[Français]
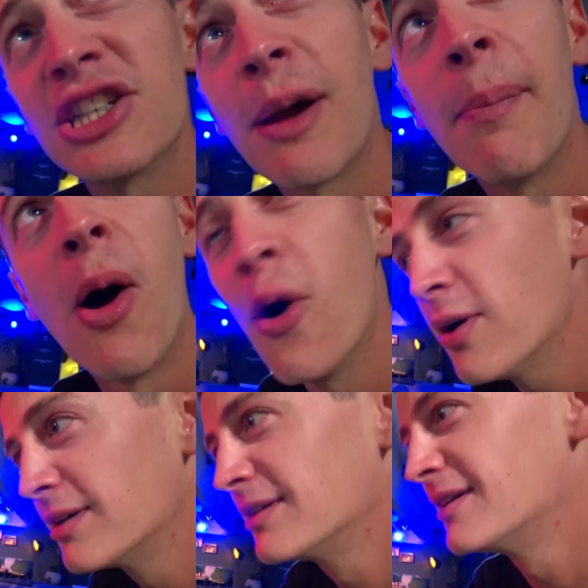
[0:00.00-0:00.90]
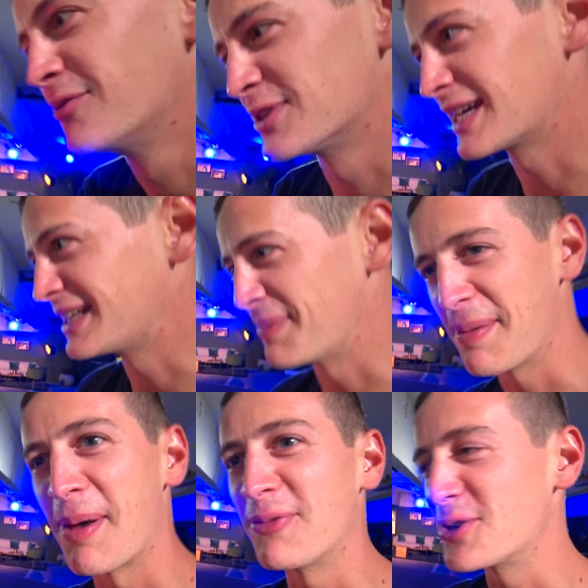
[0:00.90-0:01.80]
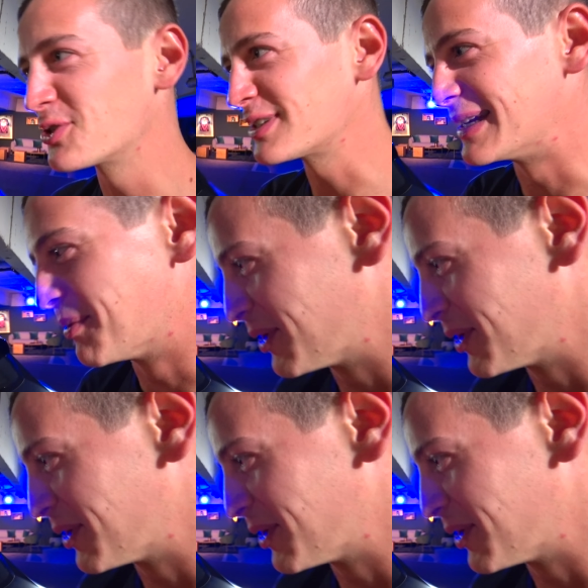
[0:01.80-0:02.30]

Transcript: d'échappement. Ne vous inquiétez pas, il n'y a pas de voiture, c'est des